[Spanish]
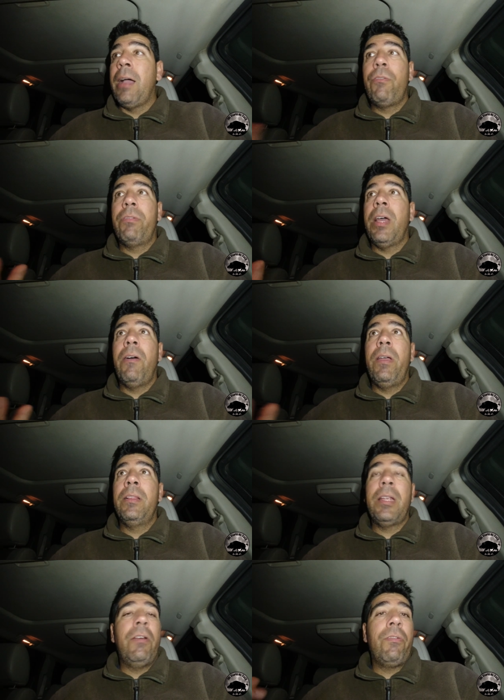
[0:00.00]
ha cruzado
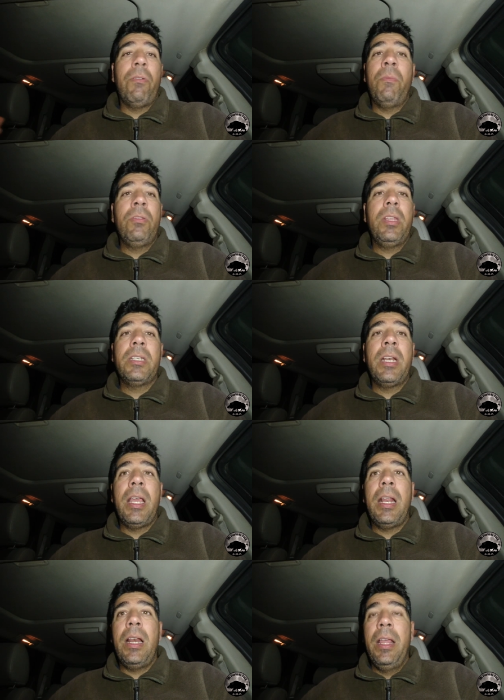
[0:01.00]
entre los dos montes en
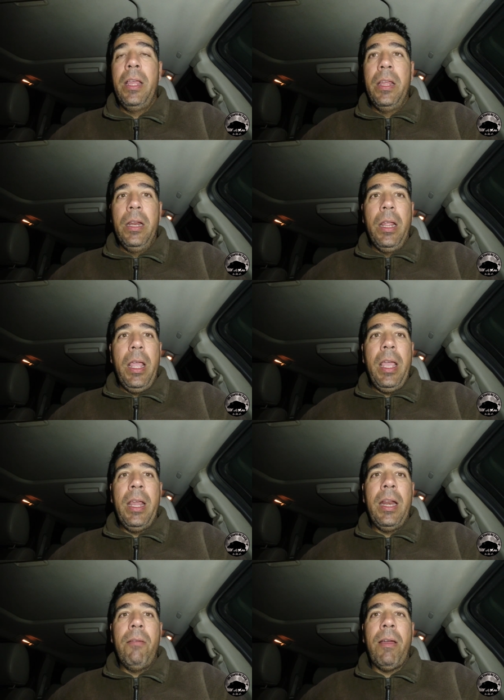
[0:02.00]
el,
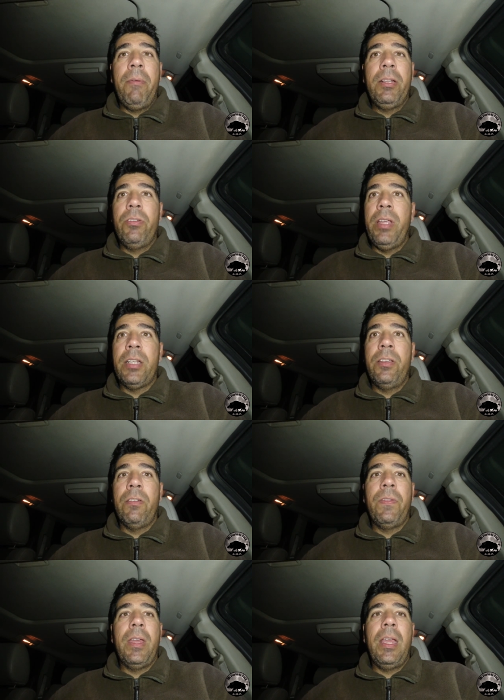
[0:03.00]
en el barbecho y ha sido
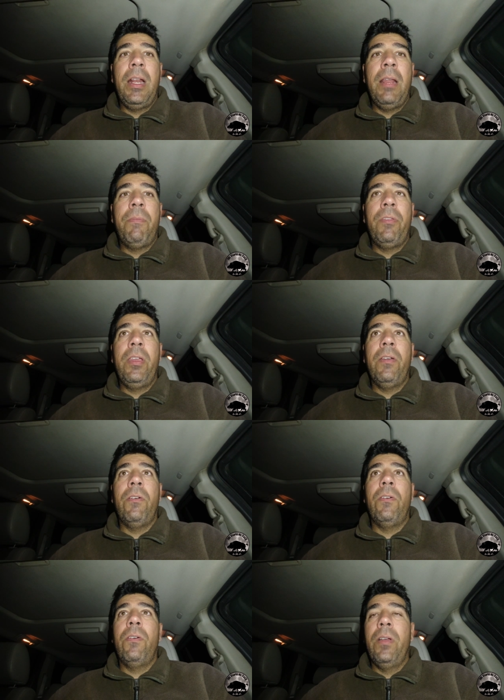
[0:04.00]
donde le he
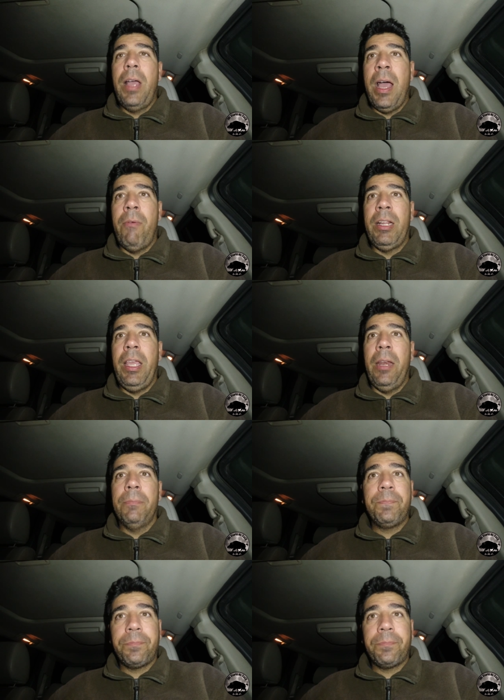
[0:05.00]
podido abatir.